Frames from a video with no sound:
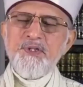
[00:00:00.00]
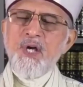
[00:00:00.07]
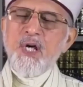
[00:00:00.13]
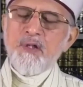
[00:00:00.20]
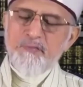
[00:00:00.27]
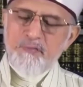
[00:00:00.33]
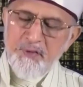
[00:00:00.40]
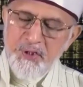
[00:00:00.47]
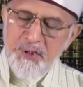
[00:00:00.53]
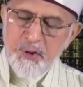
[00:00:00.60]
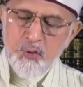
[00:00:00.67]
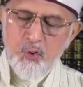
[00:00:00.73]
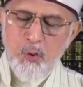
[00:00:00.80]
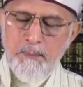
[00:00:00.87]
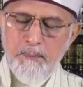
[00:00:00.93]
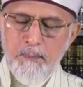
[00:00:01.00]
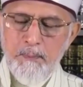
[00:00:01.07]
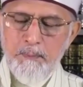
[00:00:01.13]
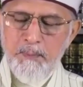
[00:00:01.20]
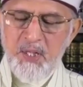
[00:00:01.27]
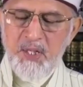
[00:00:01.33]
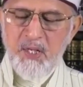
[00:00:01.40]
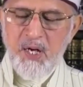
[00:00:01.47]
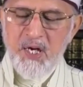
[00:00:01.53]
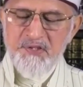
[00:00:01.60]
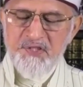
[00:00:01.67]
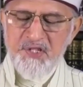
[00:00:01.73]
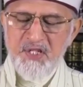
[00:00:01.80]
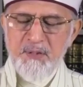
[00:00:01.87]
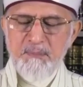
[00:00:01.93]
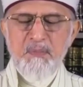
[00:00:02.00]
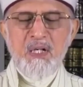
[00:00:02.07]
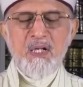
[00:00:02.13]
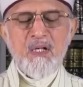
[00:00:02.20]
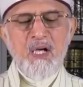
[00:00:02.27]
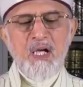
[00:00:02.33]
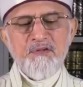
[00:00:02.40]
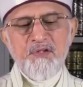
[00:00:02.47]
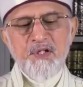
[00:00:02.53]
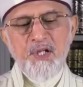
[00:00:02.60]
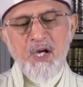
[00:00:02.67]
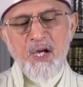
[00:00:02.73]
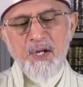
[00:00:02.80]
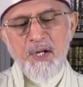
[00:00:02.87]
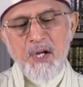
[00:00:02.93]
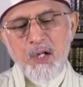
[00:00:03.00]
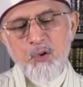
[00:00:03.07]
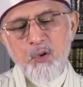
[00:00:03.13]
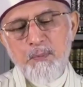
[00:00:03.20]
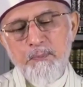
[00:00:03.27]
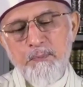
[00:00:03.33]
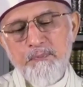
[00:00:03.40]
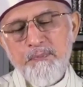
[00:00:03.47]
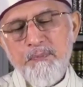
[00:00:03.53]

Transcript: यकफ़ीकुम मिन अजीम कद्र अन्नकुम